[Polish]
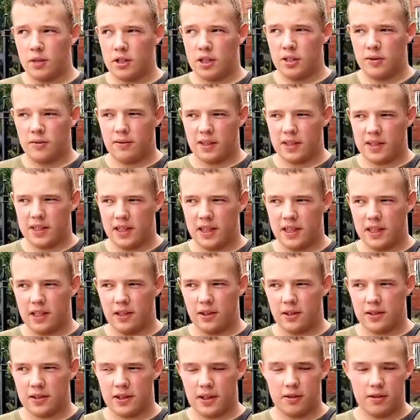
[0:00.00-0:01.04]
Później władze
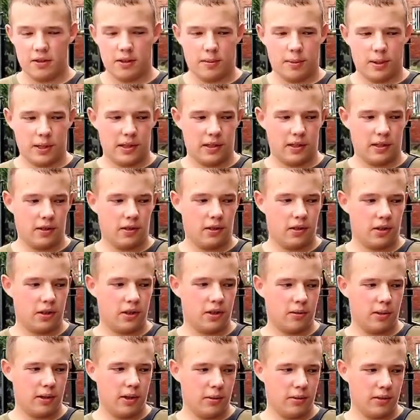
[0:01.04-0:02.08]
hitlerowskie już za bardzo tego
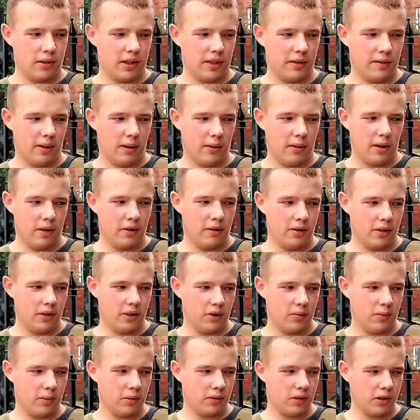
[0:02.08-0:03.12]
kościoła nie uznawały,
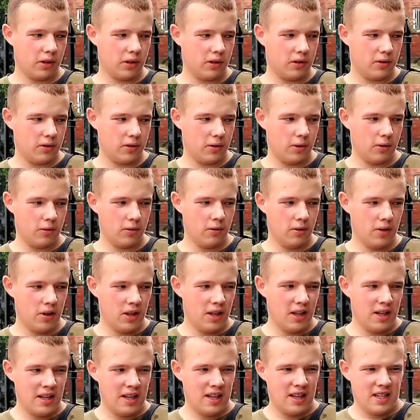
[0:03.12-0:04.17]
gdyż był to kościół
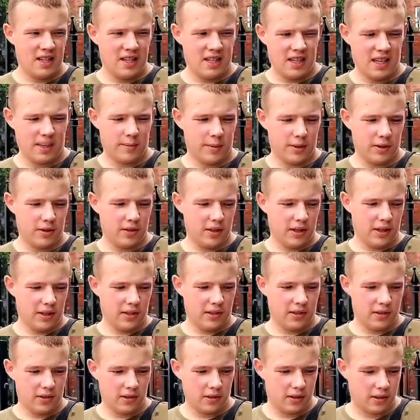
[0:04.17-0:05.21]
jakby
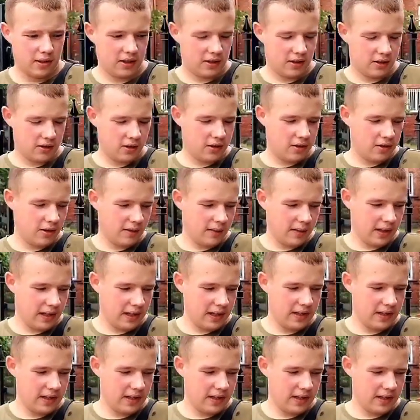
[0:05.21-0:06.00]
oddzielając się od kościoła